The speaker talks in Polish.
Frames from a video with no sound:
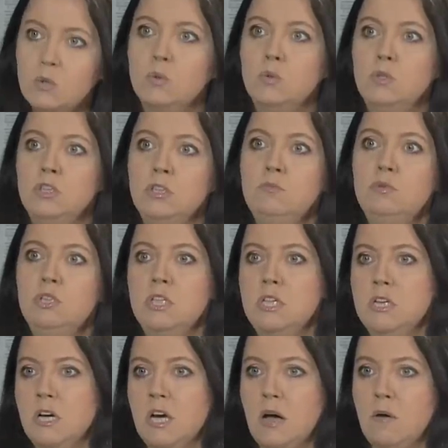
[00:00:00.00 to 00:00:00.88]
ludzi
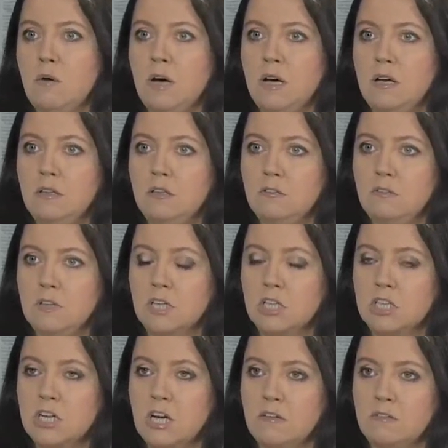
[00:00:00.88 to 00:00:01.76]
przyjechała do
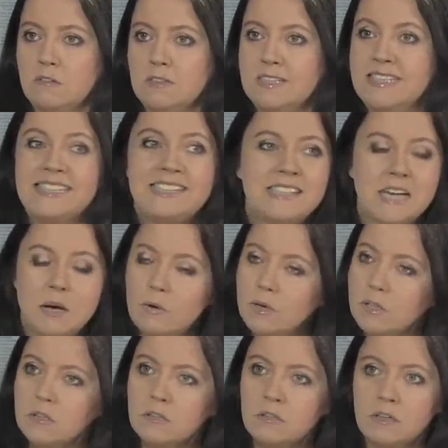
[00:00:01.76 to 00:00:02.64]
Warszawy z
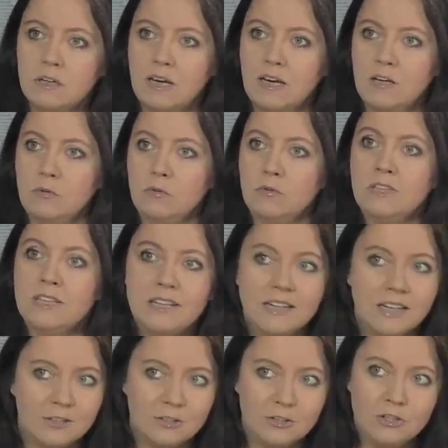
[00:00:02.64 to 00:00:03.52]
całego kraju,
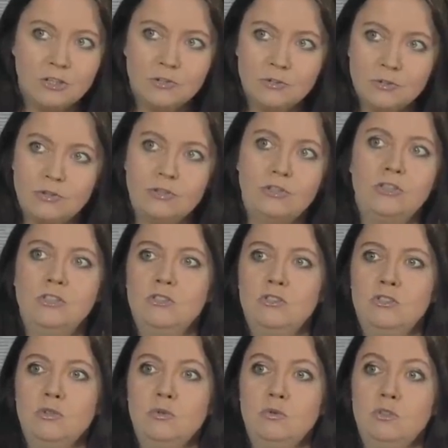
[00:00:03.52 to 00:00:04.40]
kilkadziesiąt
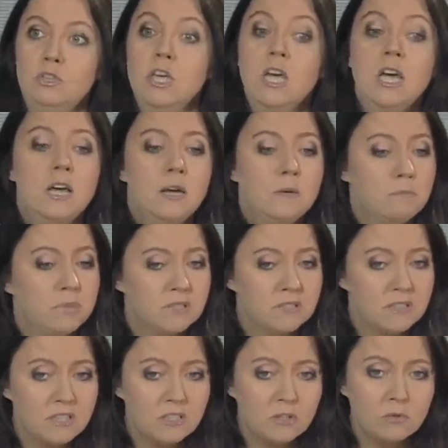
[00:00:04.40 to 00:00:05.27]
tysięcy ludzi,
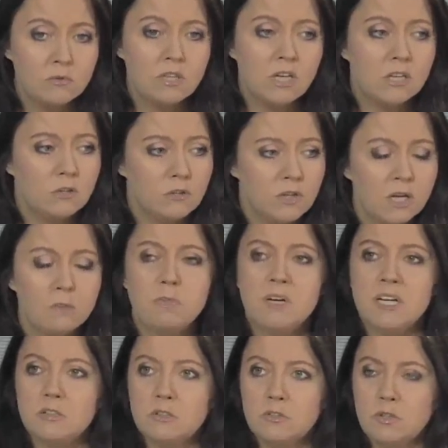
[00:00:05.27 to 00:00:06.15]
bez względu na to, jak
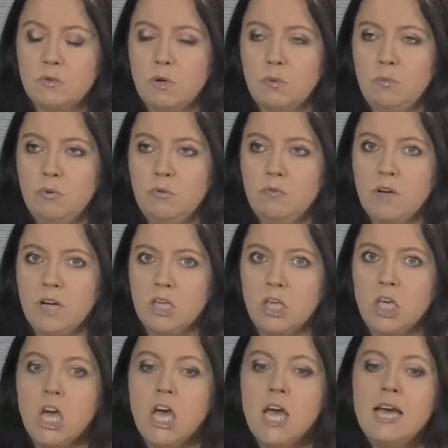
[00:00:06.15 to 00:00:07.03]
bardzo są
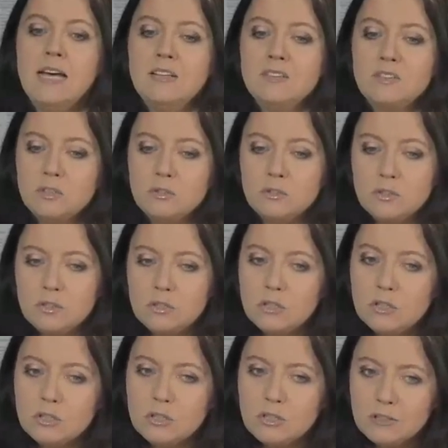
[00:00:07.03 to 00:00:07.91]
opluwani.
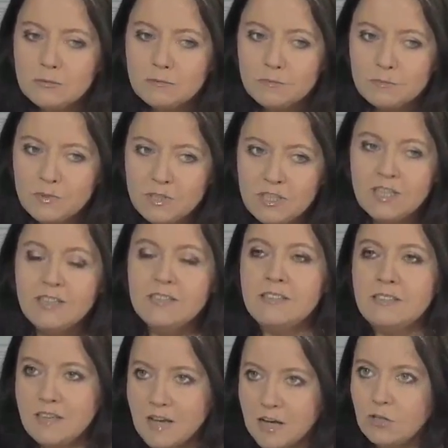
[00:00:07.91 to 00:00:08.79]

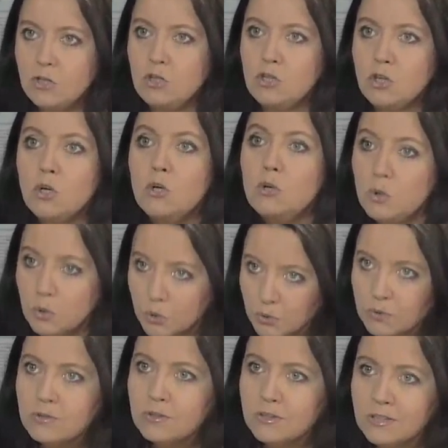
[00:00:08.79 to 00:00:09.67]
Jest jakiś
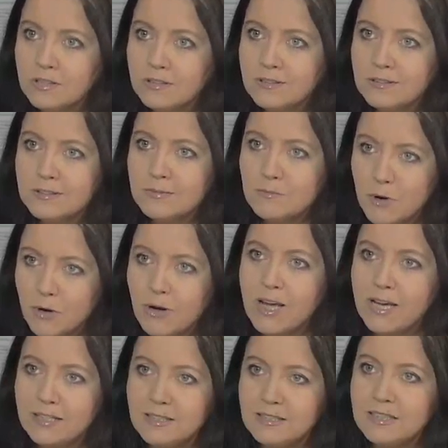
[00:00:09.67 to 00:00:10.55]
lud
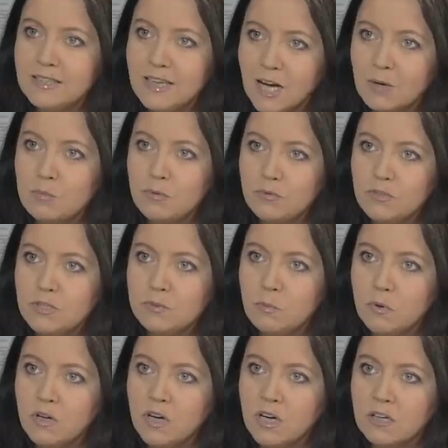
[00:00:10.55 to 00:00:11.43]
smoleński, jak mówi z
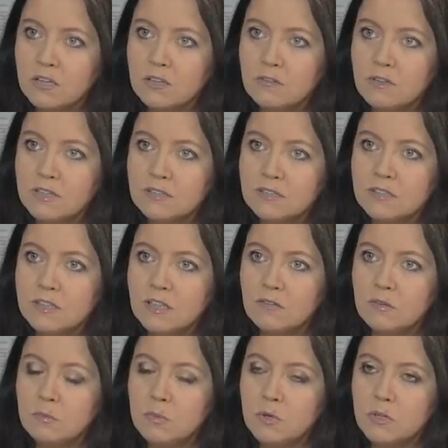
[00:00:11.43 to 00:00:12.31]
pogardą
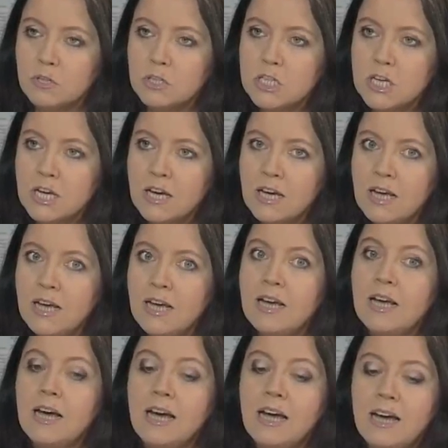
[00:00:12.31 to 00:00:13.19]
Gazeta Wyborcza,
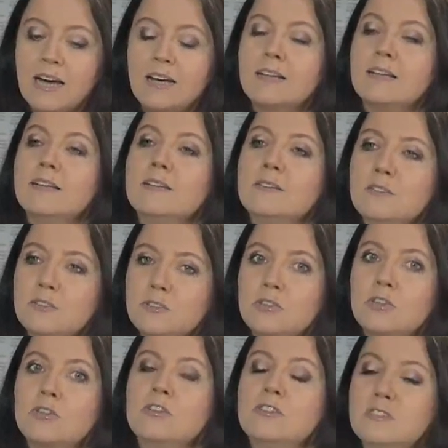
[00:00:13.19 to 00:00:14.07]

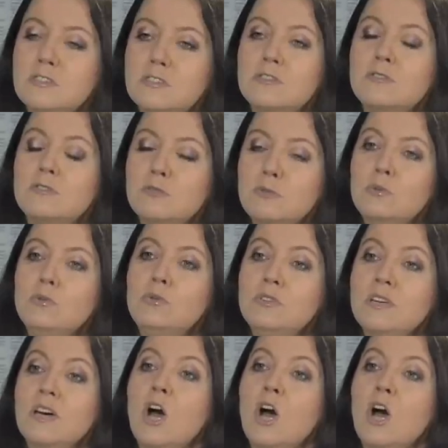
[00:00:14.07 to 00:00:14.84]
to jest lud